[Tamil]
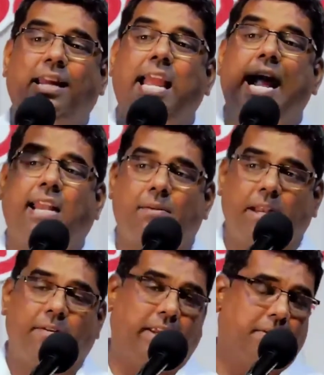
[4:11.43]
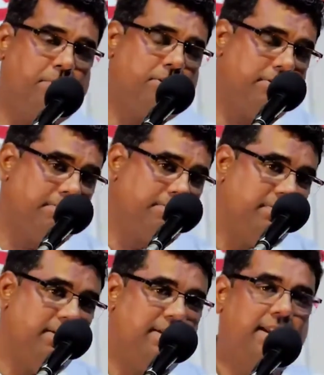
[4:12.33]
இது ஏழரை மணி வரைக்கும் போகுது
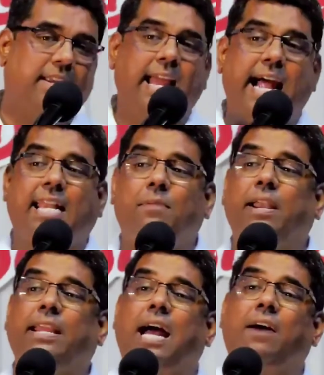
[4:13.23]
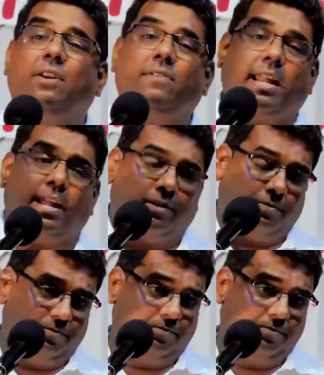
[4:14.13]
ஏழரை மணிக்கு அவர் வராரு